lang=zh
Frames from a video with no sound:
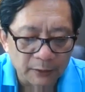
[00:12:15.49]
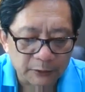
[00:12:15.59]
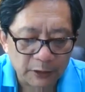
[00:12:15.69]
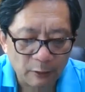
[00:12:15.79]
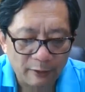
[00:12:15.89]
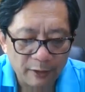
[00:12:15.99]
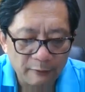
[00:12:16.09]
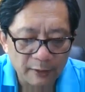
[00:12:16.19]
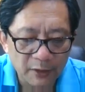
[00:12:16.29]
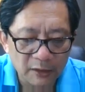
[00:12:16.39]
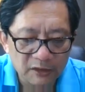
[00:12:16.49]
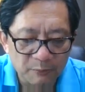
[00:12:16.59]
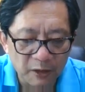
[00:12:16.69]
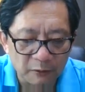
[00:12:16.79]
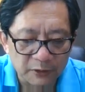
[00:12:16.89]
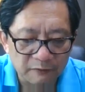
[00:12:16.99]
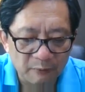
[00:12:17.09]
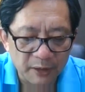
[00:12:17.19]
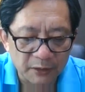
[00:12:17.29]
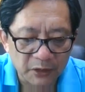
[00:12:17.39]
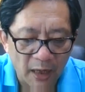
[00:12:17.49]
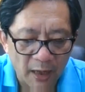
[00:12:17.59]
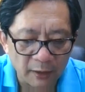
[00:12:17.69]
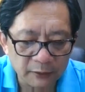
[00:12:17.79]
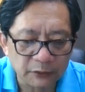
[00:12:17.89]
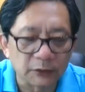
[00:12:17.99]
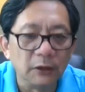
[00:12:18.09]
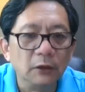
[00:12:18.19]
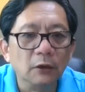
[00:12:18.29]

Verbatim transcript: 使馆人员当时没有这方面的常识，